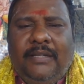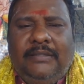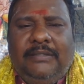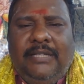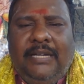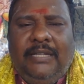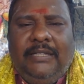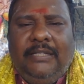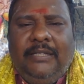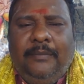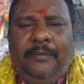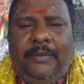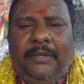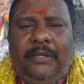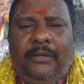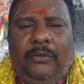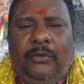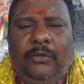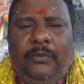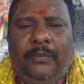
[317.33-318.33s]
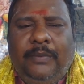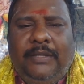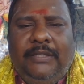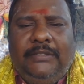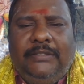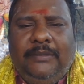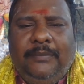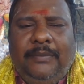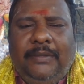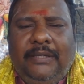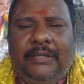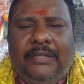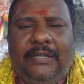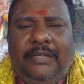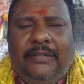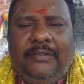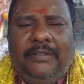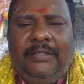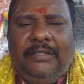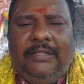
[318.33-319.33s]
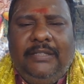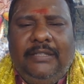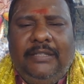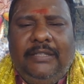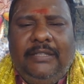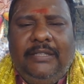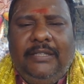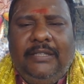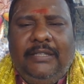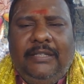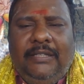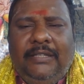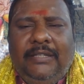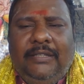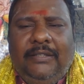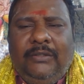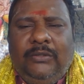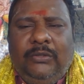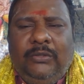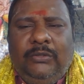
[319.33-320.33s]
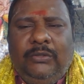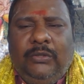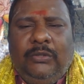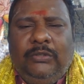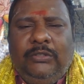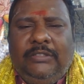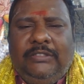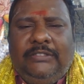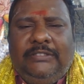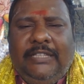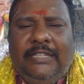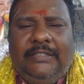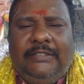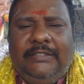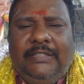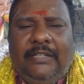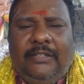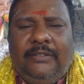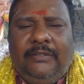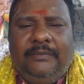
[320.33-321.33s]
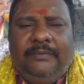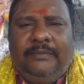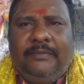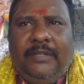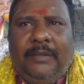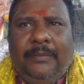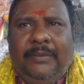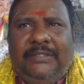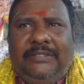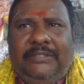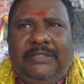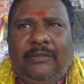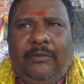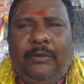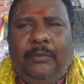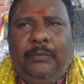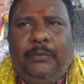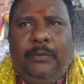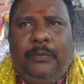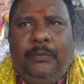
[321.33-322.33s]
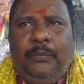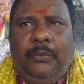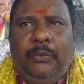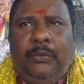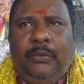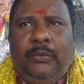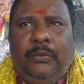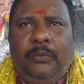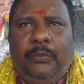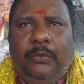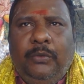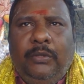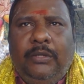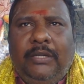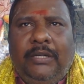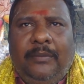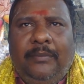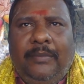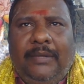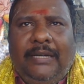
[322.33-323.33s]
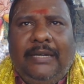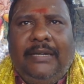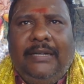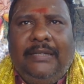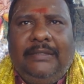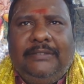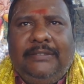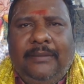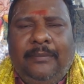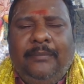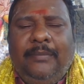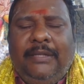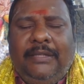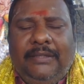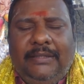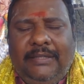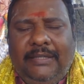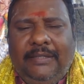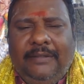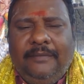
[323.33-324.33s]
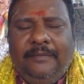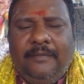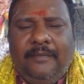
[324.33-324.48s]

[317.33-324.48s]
ஜாதகப்படி குரு பெயர்ச்சி பலன்கள் வந்து கொஞ்சம் கொஞ்சம் சேஞ்ச் ஆகும் அப்போ சிவப்பு பூ பூக்கிற மரங்கள் செம்பருத்தி